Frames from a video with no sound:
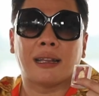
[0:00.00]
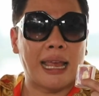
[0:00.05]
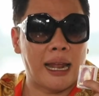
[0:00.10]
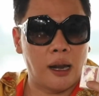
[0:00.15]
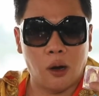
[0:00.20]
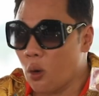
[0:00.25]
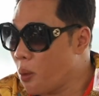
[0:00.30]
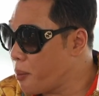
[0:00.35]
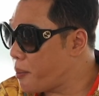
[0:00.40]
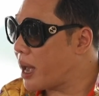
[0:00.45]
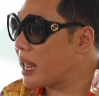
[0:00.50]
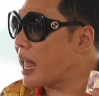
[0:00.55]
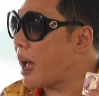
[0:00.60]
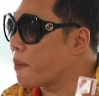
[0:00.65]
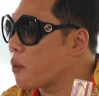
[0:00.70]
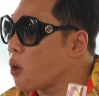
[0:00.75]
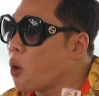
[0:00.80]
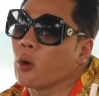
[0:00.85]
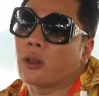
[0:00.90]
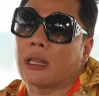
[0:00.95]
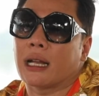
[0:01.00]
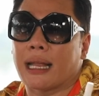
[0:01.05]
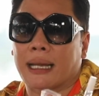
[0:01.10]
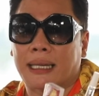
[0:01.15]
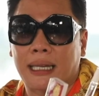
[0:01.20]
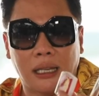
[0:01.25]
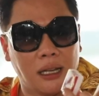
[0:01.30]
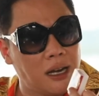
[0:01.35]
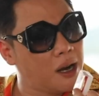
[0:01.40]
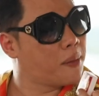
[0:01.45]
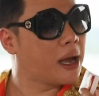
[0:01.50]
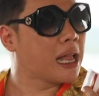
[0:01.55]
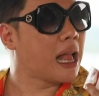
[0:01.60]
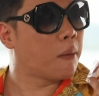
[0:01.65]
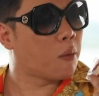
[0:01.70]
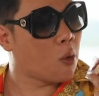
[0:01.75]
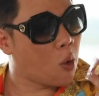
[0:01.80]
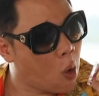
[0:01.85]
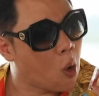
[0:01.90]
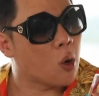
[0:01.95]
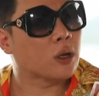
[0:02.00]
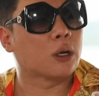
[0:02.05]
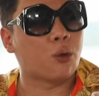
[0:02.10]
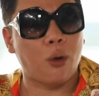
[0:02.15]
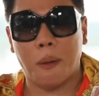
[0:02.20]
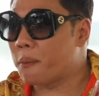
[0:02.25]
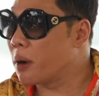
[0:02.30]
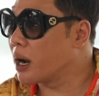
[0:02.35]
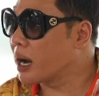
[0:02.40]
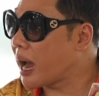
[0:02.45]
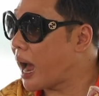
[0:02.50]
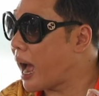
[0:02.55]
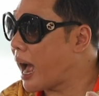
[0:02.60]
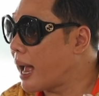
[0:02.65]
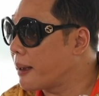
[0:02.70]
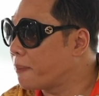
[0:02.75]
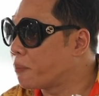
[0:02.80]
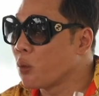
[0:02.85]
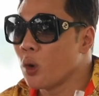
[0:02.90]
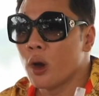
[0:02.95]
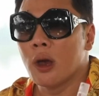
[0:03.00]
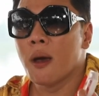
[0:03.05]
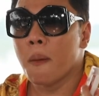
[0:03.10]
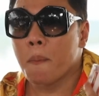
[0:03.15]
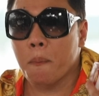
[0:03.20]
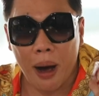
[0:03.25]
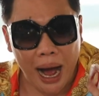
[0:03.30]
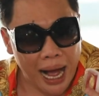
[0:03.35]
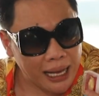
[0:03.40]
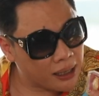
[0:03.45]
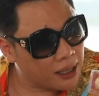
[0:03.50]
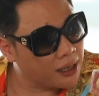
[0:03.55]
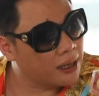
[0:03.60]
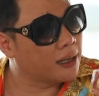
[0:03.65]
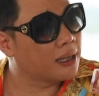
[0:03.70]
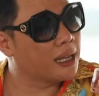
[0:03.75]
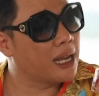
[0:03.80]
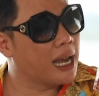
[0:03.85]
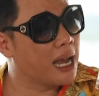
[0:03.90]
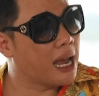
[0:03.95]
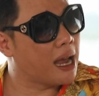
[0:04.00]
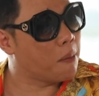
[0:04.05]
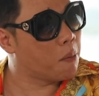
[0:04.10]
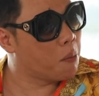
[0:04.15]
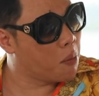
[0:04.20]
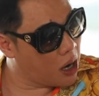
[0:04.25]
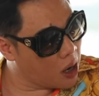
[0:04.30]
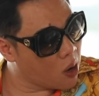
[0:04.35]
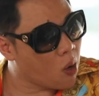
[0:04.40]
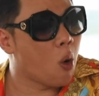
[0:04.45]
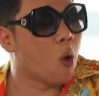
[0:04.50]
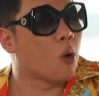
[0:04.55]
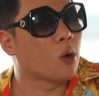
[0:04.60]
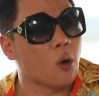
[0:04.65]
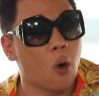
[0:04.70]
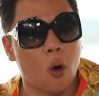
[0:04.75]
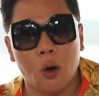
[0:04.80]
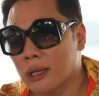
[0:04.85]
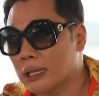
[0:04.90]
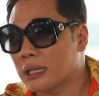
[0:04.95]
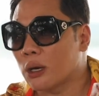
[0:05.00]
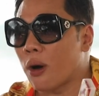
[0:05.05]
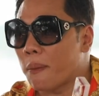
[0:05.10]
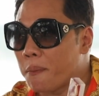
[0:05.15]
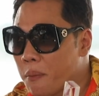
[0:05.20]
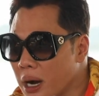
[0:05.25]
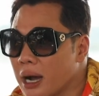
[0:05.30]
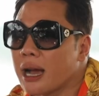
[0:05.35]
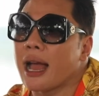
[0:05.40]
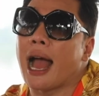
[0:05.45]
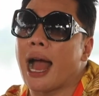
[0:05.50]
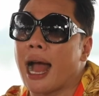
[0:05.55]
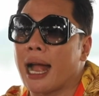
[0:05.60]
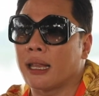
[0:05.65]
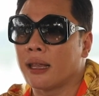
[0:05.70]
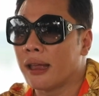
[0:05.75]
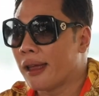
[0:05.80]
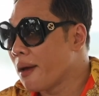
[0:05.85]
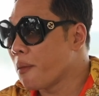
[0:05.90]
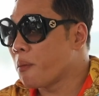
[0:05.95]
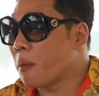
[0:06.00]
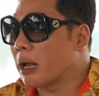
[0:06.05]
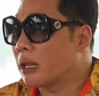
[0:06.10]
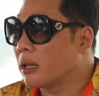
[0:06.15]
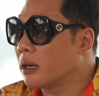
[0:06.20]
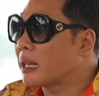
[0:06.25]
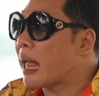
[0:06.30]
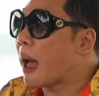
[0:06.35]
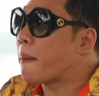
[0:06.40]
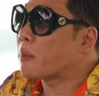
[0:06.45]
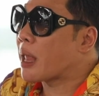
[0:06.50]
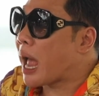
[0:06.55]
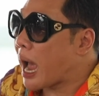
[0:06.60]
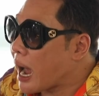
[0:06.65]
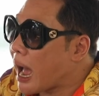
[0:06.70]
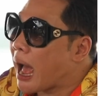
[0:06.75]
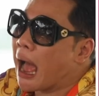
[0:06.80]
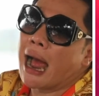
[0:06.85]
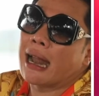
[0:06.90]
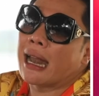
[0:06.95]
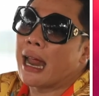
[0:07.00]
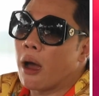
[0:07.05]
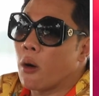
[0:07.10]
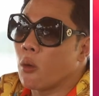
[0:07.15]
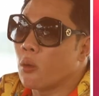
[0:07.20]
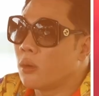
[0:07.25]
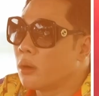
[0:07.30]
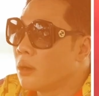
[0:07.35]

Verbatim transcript: ในลุ่มแม่น้ำโขงตั้งแต่สะดือแม่น้ำโขงจังหวัดบึงกาฬมาถึงที่บึงโขงหลงจังหวัดบึงกาฬมาถึงถ้ำนาคาแล้ว